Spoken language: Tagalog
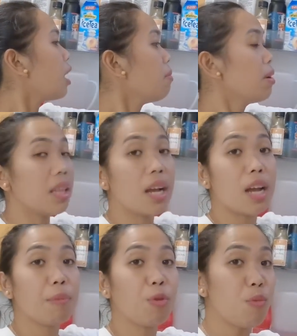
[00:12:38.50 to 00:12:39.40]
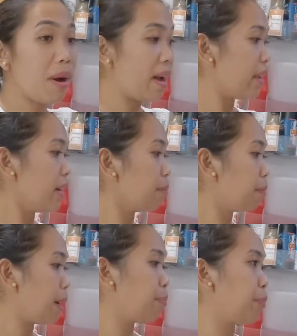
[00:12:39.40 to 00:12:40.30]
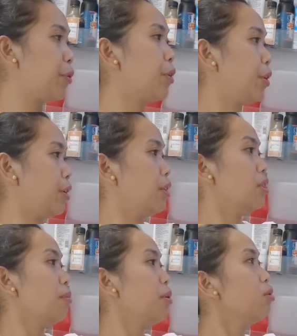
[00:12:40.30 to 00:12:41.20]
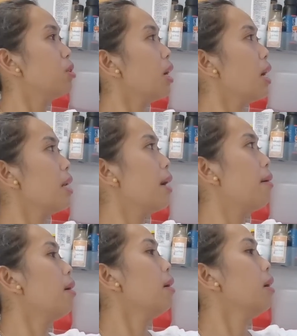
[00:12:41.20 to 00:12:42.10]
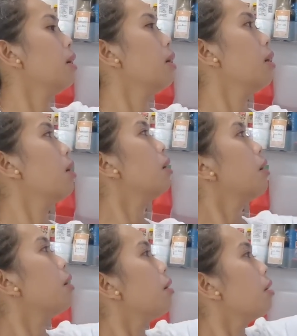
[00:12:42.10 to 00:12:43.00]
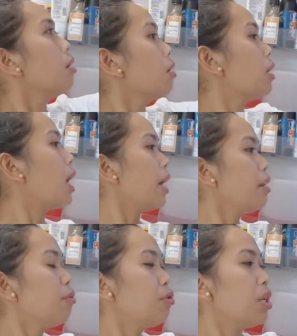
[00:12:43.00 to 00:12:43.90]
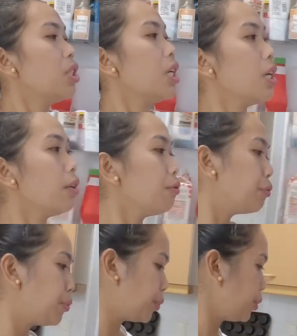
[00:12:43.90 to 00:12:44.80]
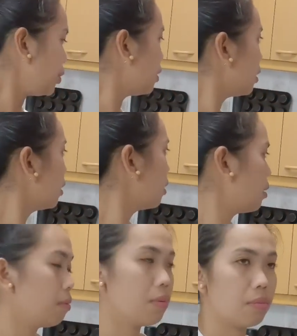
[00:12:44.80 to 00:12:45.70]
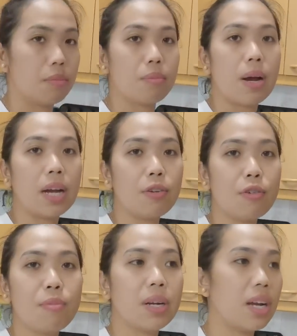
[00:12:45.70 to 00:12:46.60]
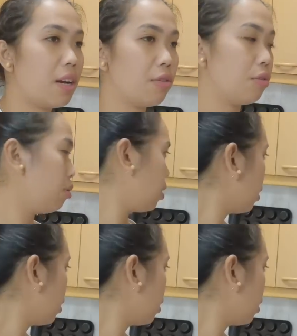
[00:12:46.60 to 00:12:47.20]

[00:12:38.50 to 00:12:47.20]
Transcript: Takam na takam kumain ng popcorn. Sabi ko sa kanya, kain muna siya ng food bago mag ano,